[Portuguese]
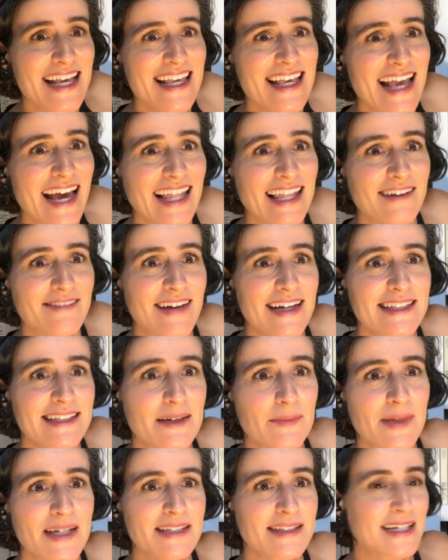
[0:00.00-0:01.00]
e ela vai
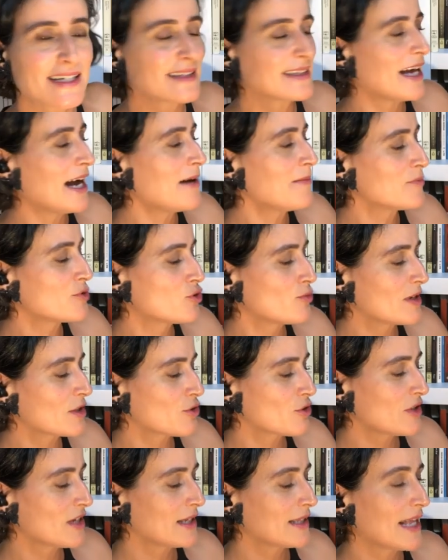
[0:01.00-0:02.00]
também tratar de uma
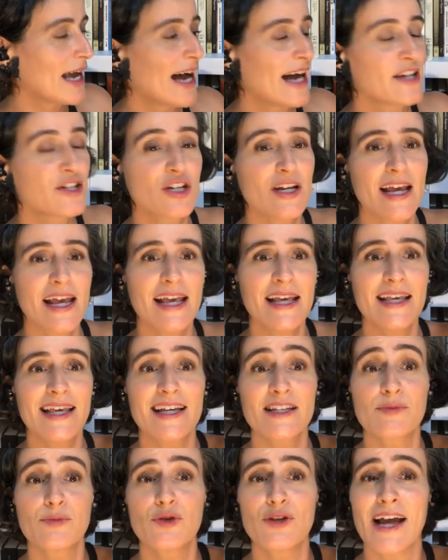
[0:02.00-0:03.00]
sociedade em que
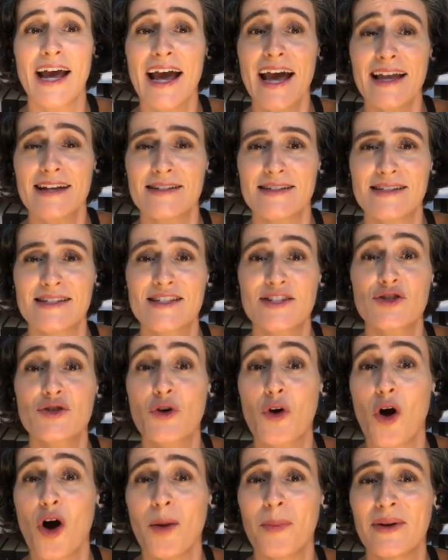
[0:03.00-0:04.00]
as mulheres
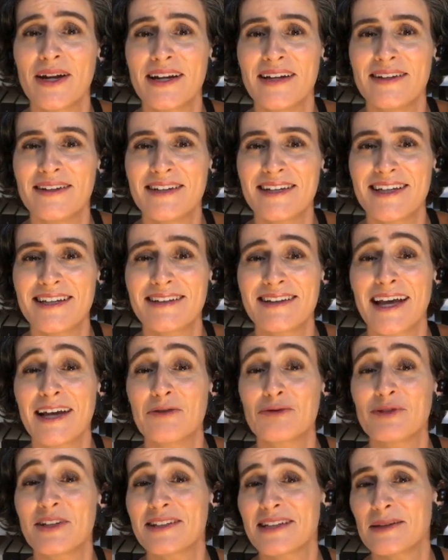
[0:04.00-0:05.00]
descobrem que
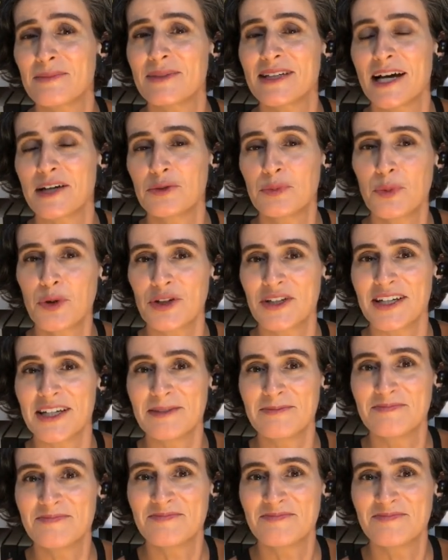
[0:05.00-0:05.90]
têm um determinado poder